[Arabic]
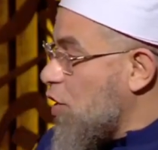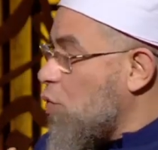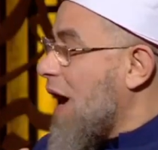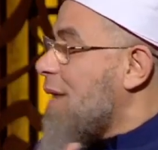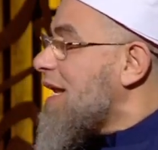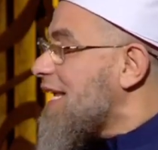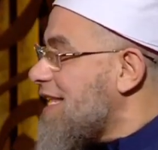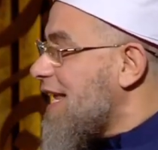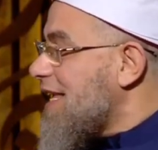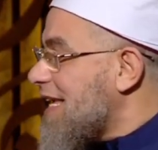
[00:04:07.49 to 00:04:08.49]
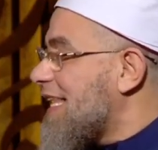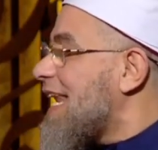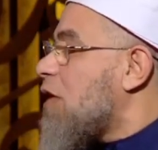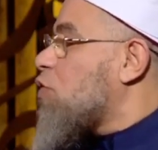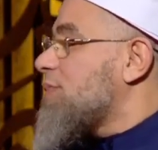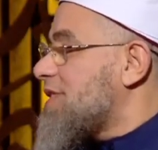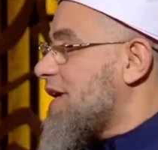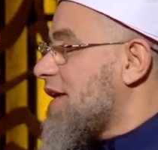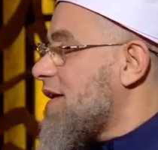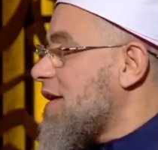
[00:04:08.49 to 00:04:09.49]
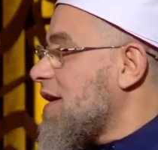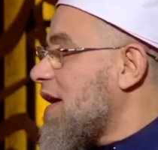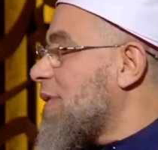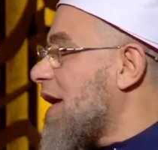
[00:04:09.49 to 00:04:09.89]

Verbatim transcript: هو عمل كده ليه يعني انا احكم ازاي يعني هذا ممكن